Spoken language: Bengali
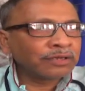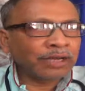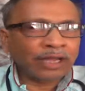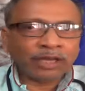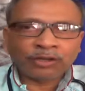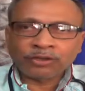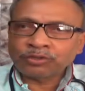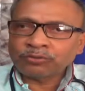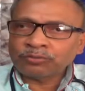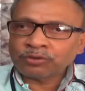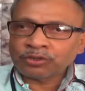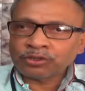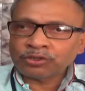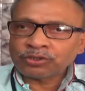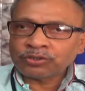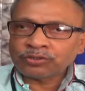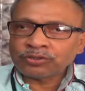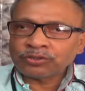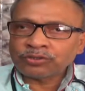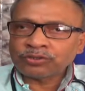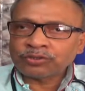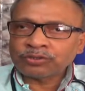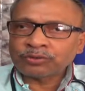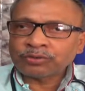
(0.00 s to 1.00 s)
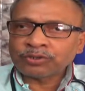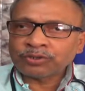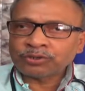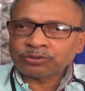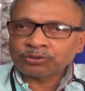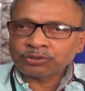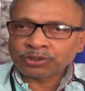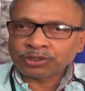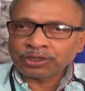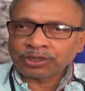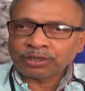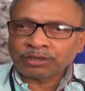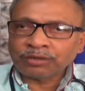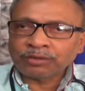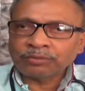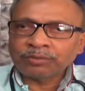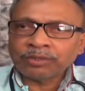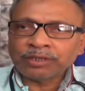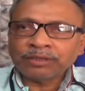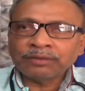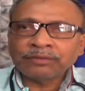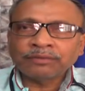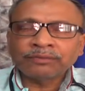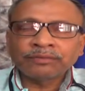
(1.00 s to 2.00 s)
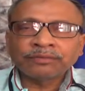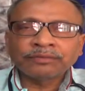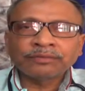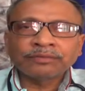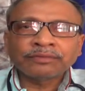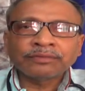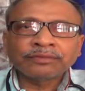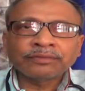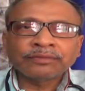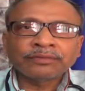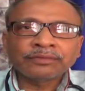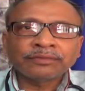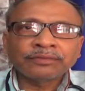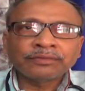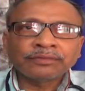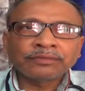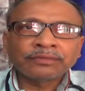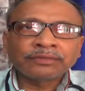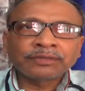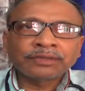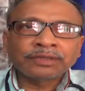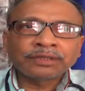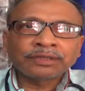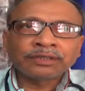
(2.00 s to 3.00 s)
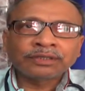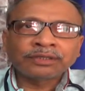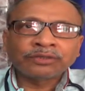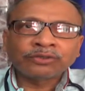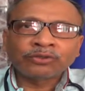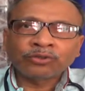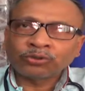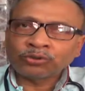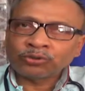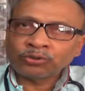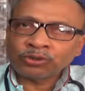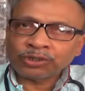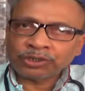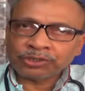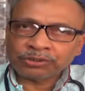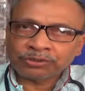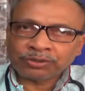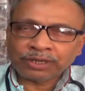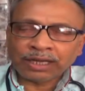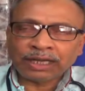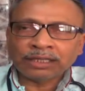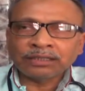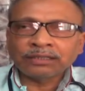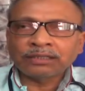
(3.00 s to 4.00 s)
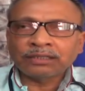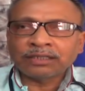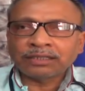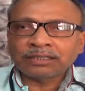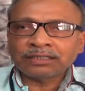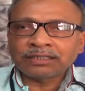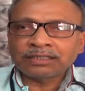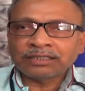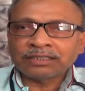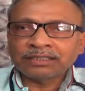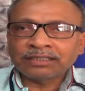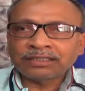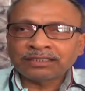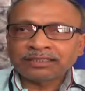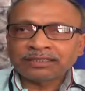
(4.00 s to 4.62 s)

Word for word: রায়গঞ্জ বসন্ত উৎসবের সূচনা হবে নতুন কিছু গান থাকছে